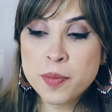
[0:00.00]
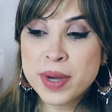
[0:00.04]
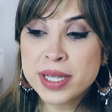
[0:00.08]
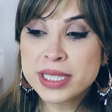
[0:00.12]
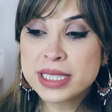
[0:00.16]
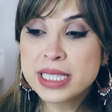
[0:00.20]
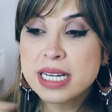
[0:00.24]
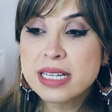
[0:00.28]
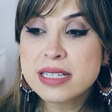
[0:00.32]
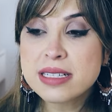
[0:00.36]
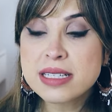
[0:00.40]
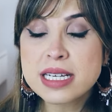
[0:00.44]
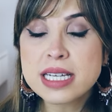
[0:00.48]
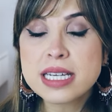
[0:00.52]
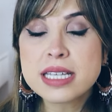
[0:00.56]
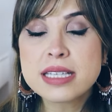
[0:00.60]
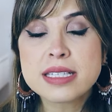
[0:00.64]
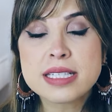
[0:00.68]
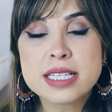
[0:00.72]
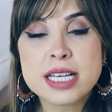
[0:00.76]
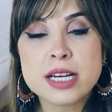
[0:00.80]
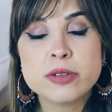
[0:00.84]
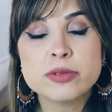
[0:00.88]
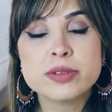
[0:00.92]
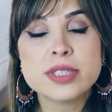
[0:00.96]
Uma
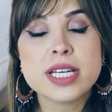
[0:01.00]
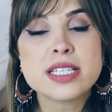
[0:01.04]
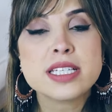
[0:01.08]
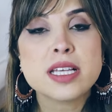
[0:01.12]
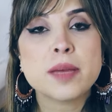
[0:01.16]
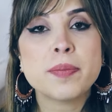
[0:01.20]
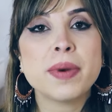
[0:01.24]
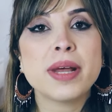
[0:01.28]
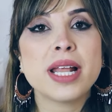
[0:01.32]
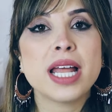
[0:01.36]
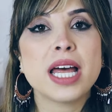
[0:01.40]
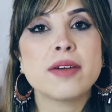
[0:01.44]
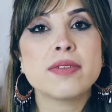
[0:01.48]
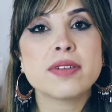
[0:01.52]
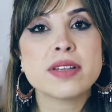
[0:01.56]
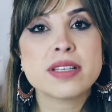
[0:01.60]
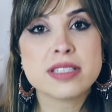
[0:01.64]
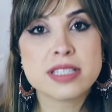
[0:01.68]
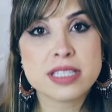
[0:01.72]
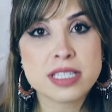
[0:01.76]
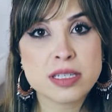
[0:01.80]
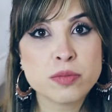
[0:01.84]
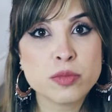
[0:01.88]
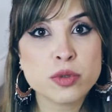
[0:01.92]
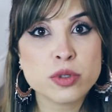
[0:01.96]
transcrição dessa palavra em
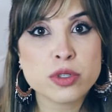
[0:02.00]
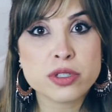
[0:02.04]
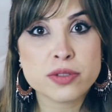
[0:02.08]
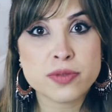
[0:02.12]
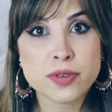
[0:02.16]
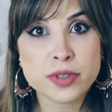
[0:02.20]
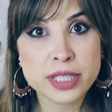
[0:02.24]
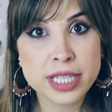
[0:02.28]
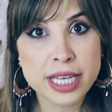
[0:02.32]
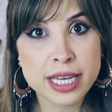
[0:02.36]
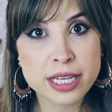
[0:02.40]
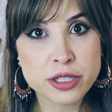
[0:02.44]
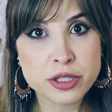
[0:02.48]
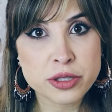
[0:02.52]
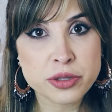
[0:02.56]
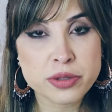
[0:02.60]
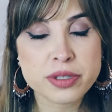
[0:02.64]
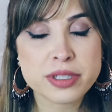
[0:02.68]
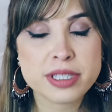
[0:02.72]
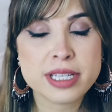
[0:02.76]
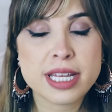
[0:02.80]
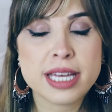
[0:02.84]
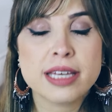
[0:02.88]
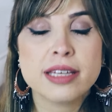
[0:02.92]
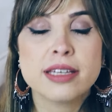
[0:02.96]
símbolos
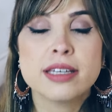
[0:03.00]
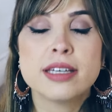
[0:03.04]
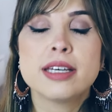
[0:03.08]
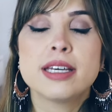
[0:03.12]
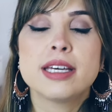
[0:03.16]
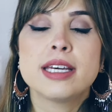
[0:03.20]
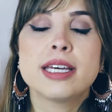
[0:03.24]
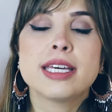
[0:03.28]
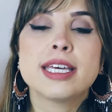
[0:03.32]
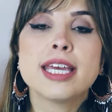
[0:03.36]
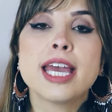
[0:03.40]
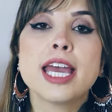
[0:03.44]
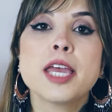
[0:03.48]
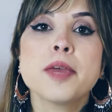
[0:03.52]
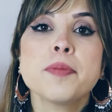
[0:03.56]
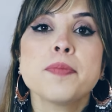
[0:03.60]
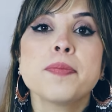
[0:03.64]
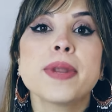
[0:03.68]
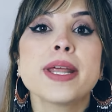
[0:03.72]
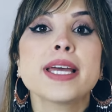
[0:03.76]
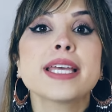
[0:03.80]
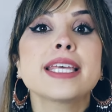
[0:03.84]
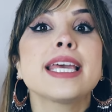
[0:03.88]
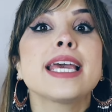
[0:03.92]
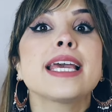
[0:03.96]
fonéticos, né? E aí,
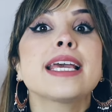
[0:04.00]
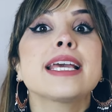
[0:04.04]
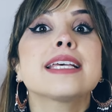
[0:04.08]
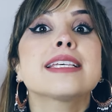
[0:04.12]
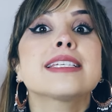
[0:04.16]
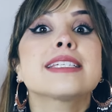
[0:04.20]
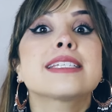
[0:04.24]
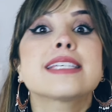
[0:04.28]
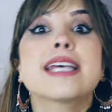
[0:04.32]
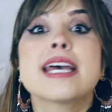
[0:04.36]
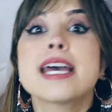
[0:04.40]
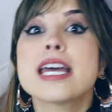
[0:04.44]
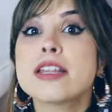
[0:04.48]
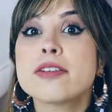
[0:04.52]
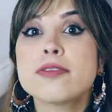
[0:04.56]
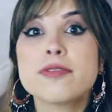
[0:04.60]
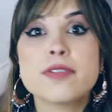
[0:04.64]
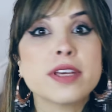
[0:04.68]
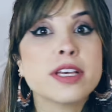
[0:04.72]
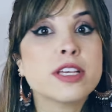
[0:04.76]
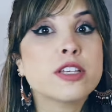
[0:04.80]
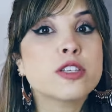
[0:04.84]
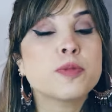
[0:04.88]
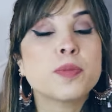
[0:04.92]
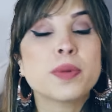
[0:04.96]
para que que
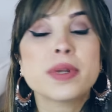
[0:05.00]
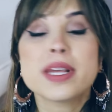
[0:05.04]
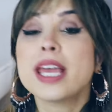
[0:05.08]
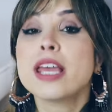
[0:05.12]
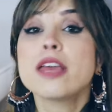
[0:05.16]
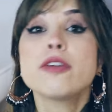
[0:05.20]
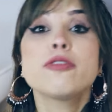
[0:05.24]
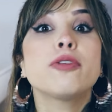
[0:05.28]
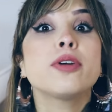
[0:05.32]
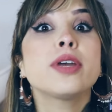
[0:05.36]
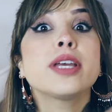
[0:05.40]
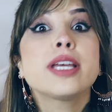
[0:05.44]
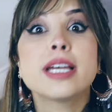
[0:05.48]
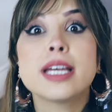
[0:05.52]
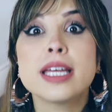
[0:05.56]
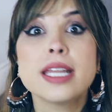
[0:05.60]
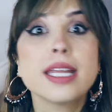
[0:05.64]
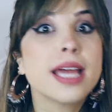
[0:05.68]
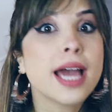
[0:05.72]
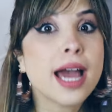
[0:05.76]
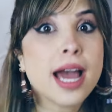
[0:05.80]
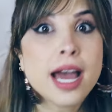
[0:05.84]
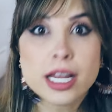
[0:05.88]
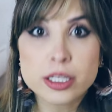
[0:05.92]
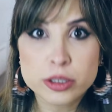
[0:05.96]
serve isso? Para que que foi
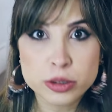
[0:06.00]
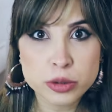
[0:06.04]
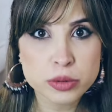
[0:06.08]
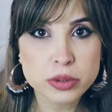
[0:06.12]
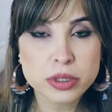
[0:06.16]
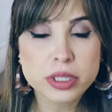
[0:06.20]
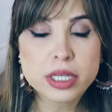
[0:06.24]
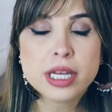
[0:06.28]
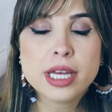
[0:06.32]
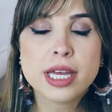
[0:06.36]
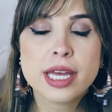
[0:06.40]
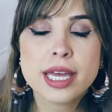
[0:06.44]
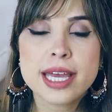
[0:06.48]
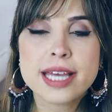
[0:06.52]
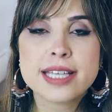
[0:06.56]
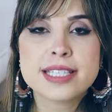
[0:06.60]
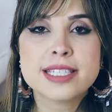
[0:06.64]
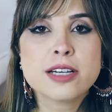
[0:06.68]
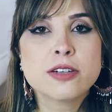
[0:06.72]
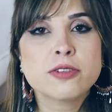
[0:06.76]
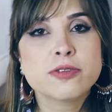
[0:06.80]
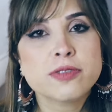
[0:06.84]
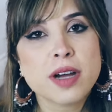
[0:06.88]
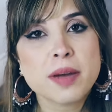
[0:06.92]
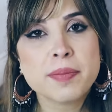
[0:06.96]
criado
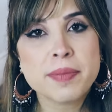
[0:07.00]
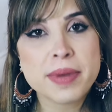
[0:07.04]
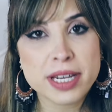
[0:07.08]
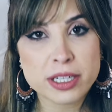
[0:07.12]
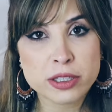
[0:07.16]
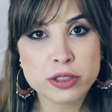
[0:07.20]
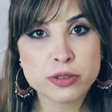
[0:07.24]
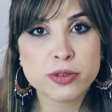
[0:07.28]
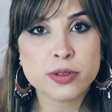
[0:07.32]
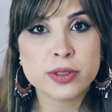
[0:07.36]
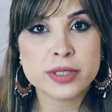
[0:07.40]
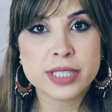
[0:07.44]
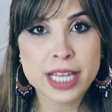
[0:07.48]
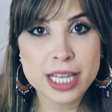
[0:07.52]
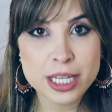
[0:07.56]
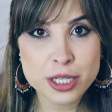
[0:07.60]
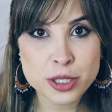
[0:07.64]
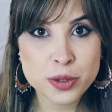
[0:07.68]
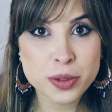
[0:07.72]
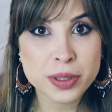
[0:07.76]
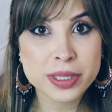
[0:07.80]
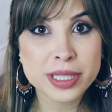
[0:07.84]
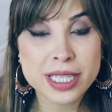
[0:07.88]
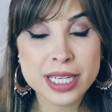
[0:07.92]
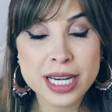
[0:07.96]
esse alfabeto
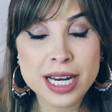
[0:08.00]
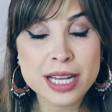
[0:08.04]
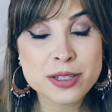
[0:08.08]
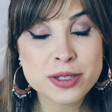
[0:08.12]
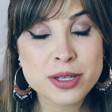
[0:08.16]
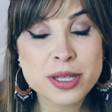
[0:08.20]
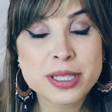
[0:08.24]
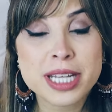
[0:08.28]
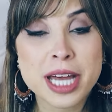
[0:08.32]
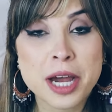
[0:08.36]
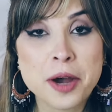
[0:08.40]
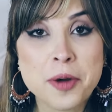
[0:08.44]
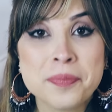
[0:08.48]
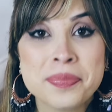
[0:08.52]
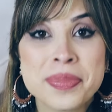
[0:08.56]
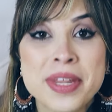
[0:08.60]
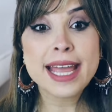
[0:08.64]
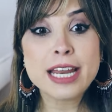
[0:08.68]
fonético internacional?